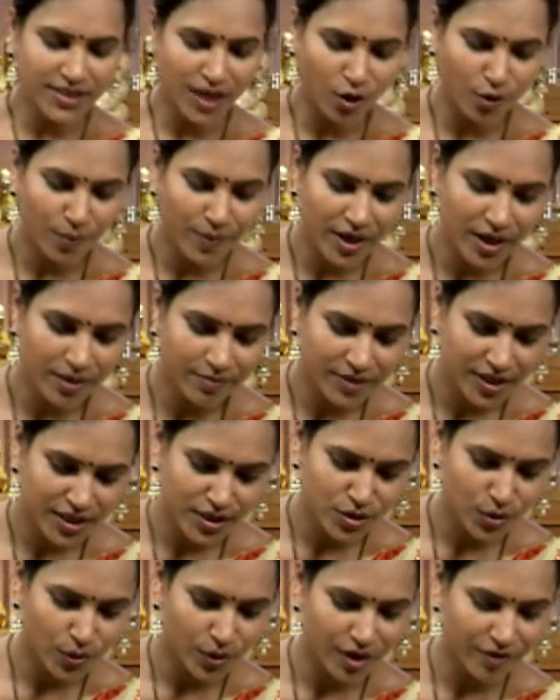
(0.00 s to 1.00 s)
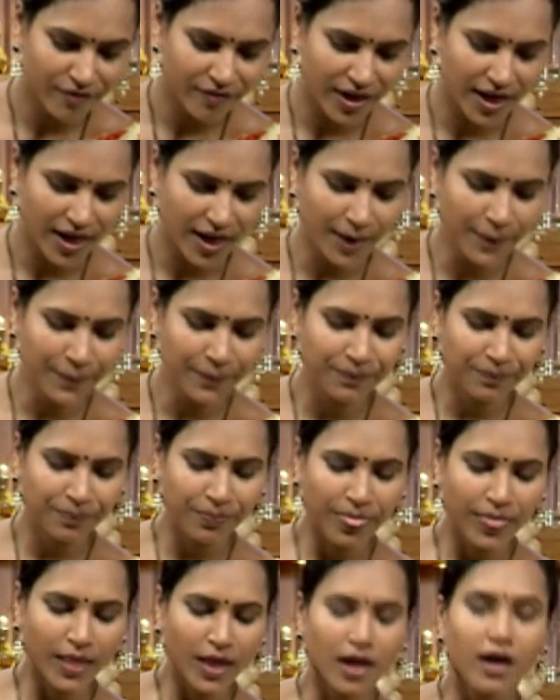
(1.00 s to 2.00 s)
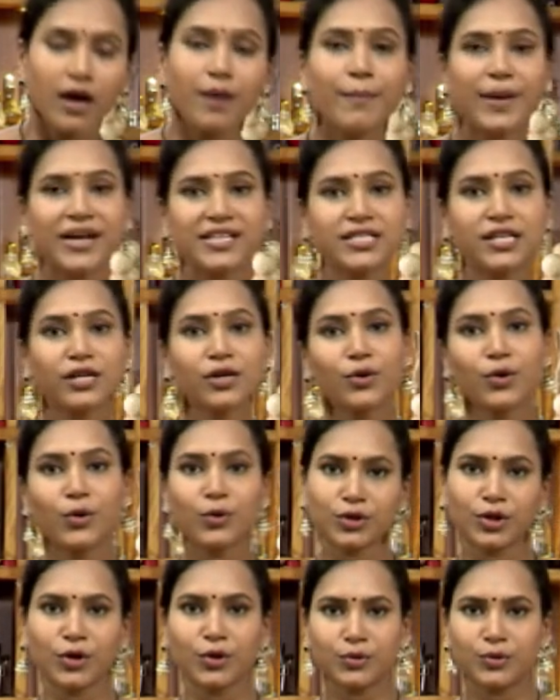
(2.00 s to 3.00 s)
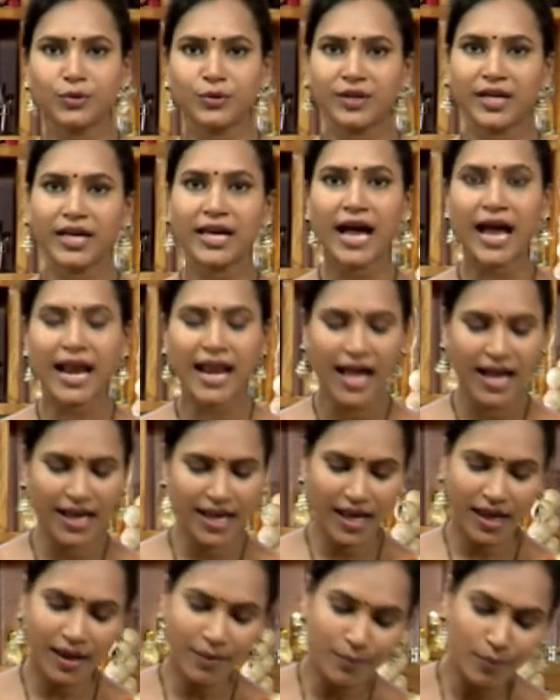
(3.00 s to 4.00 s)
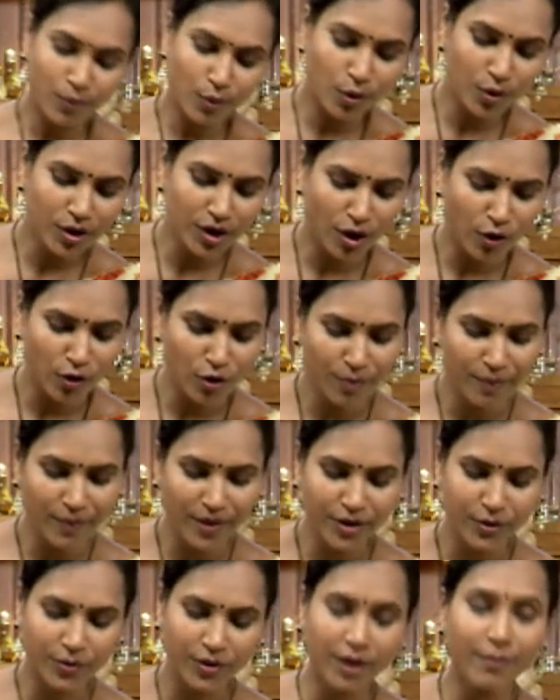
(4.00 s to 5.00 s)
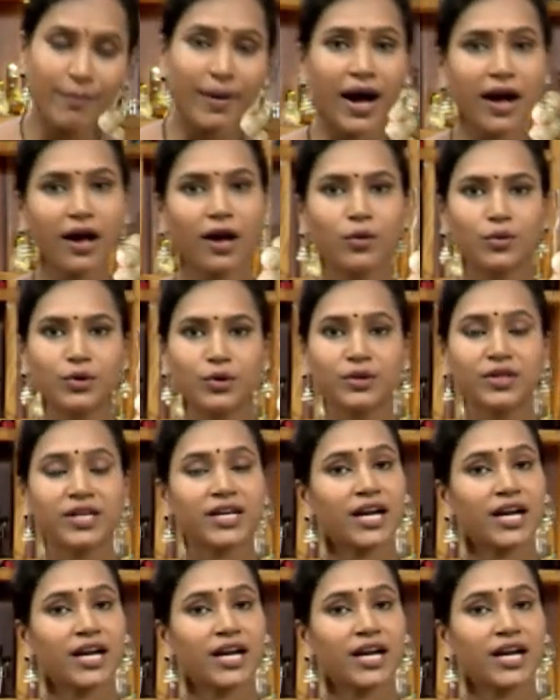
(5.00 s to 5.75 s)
సగ్గుబియ్యం తీసుకోవడం వల్ల మజిల్ గ్రోత్ అవుతుంది అలాగే బోన్ డెవలప్మెంట్ కూడా బాగా ఉంటుంది